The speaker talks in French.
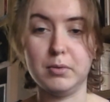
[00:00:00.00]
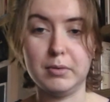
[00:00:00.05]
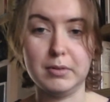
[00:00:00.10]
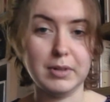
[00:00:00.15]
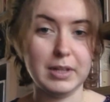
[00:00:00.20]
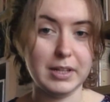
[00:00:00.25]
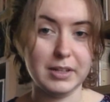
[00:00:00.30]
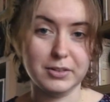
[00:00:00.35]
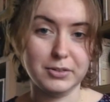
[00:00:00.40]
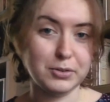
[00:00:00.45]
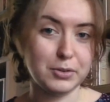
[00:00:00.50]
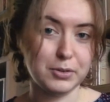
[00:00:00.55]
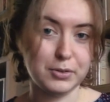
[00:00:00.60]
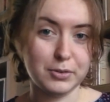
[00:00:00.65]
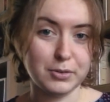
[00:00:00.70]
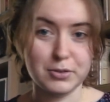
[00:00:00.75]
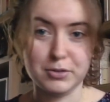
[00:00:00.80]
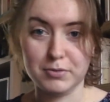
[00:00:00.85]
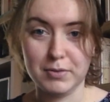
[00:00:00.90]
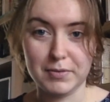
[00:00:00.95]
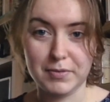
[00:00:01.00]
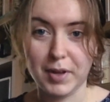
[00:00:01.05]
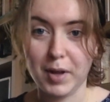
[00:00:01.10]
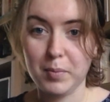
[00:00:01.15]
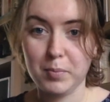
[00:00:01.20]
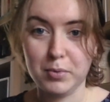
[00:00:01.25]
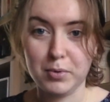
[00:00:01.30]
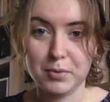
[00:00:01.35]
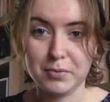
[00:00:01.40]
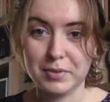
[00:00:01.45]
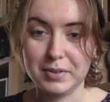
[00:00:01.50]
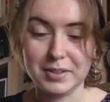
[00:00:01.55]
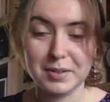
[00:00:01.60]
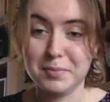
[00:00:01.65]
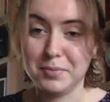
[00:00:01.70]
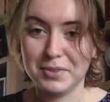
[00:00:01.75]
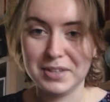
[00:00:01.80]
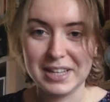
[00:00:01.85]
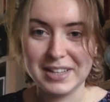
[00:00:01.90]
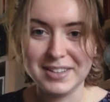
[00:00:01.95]
les trucs que je vais faire pour fêter
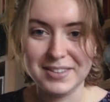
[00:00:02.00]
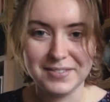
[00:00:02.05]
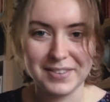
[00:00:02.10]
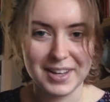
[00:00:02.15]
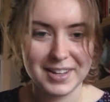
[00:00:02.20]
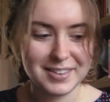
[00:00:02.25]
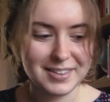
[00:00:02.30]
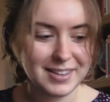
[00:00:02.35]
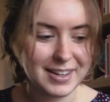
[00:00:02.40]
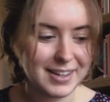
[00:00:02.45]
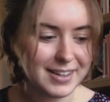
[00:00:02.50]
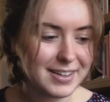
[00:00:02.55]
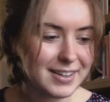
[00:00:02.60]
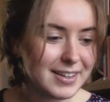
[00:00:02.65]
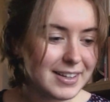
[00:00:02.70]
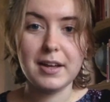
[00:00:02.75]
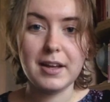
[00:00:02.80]
mon anniversaire.